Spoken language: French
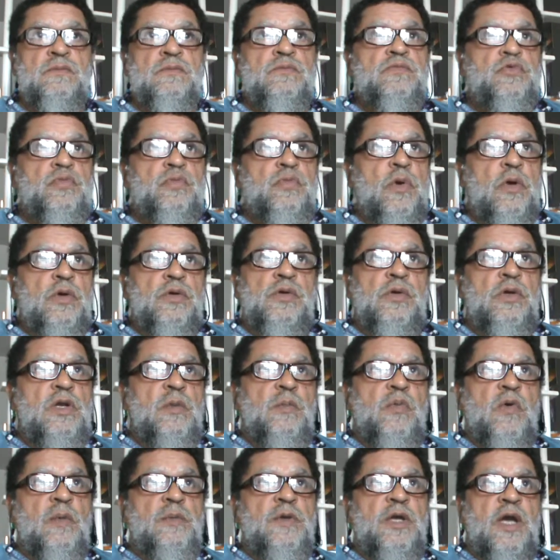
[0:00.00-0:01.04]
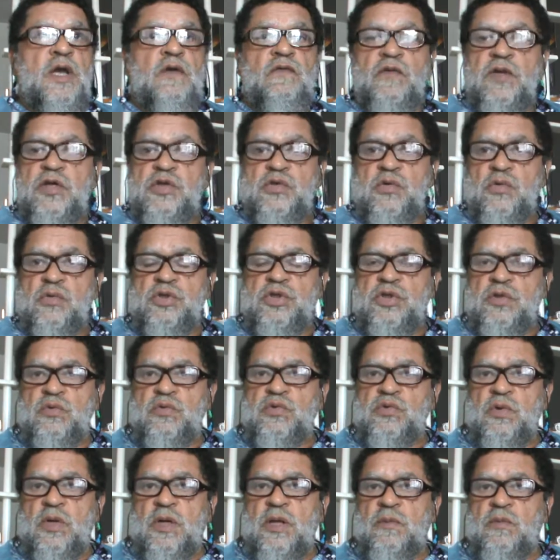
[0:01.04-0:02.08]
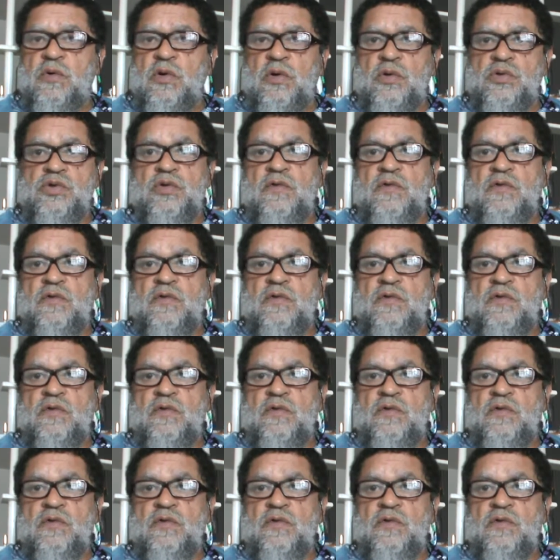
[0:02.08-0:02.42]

Je crois que les premières réflexions que j'ai eues sur la mort,